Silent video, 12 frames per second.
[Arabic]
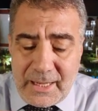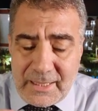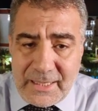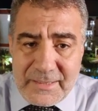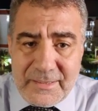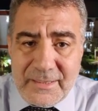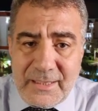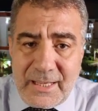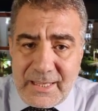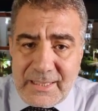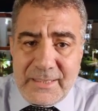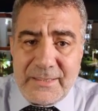
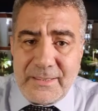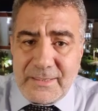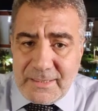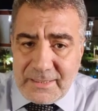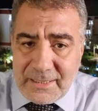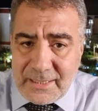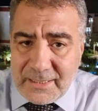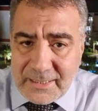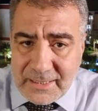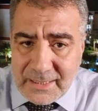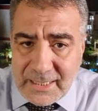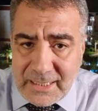الأسئلة التي
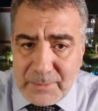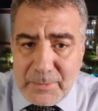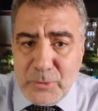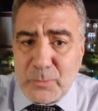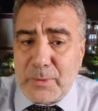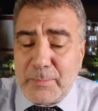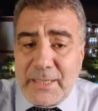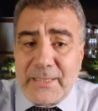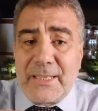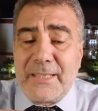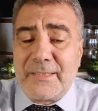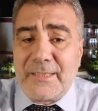تتكرر غالبا وبعض
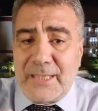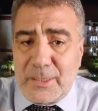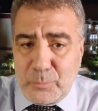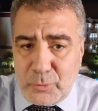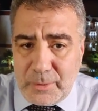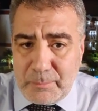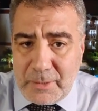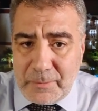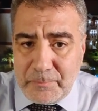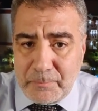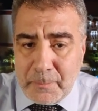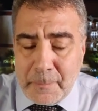الأسئلة المهمة